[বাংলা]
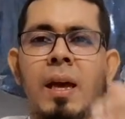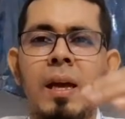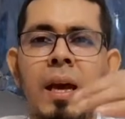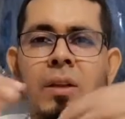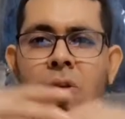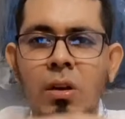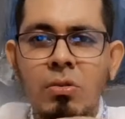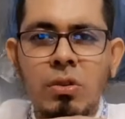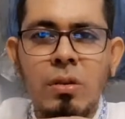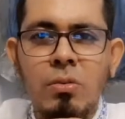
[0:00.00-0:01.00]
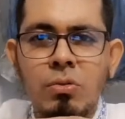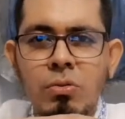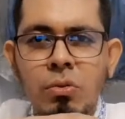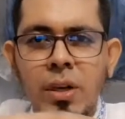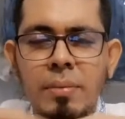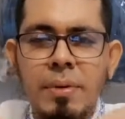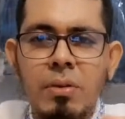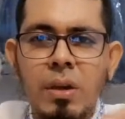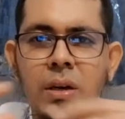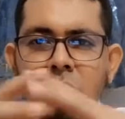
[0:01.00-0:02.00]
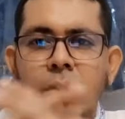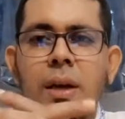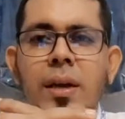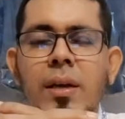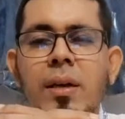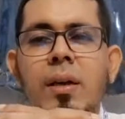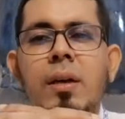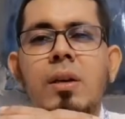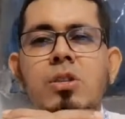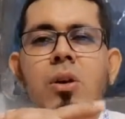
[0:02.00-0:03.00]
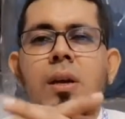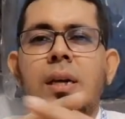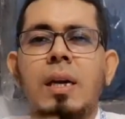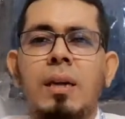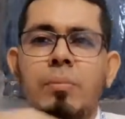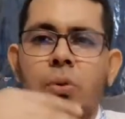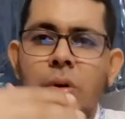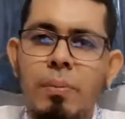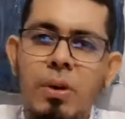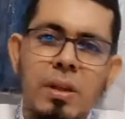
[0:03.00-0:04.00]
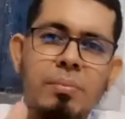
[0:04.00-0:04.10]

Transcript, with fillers: এরা এই গুলির ভিতরে ঢুকে সরকারকে ভুল পথে